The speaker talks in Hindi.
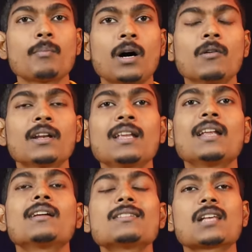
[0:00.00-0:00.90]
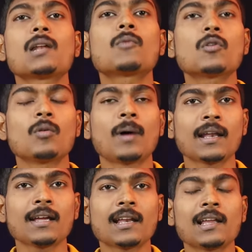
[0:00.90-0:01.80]
पावर ही नहीं है सेल्फ को
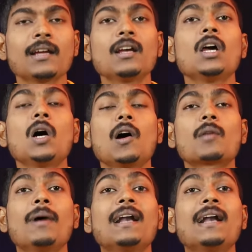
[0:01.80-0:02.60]
घुमाने के लिए और